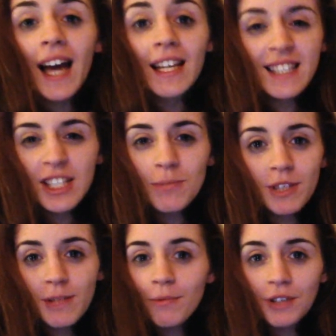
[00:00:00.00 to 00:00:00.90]
ale chcę,
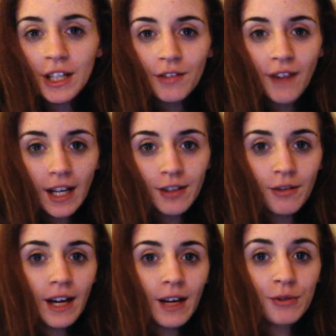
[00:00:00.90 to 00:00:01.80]
żebyście potraktowali to
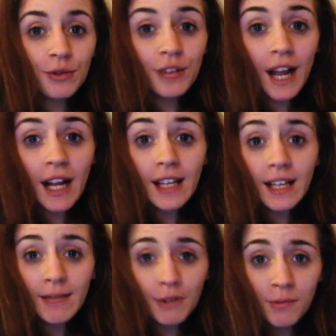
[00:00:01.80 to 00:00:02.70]
jako
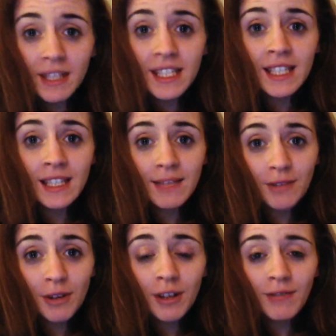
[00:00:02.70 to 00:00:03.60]
totalnie informacyjny
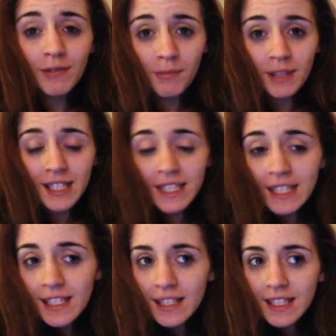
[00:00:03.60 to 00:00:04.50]
vlog,
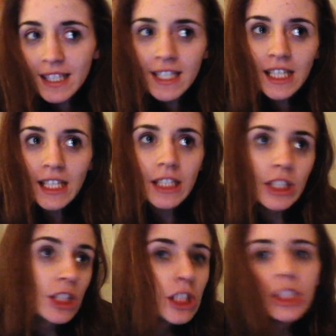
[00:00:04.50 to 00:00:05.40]

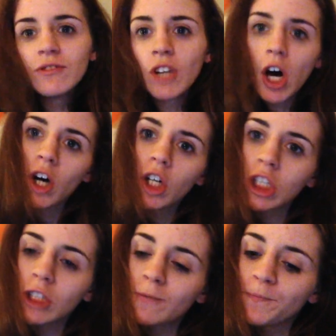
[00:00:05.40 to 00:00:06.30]
informacyjny
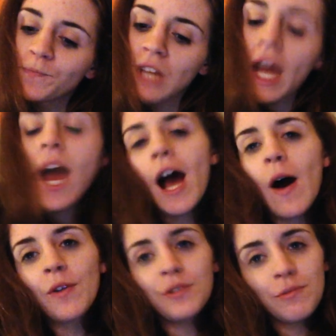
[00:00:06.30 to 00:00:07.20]
vlog
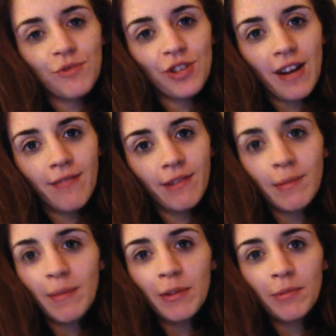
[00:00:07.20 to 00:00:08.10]
o tym, że
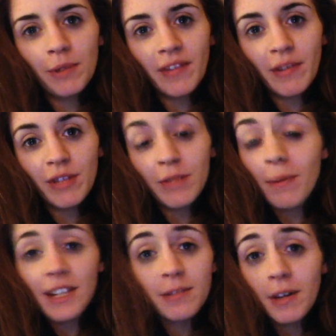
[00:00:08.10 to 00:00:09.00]
filmy będą pojawiały się
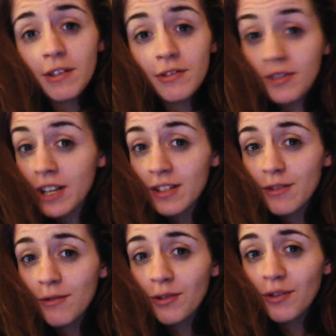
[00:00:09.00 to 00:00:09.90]
bardzo, bardzo
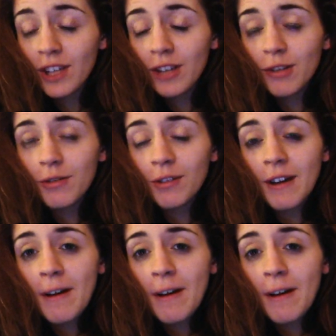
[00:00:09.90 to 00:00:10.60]
często w kwietniu.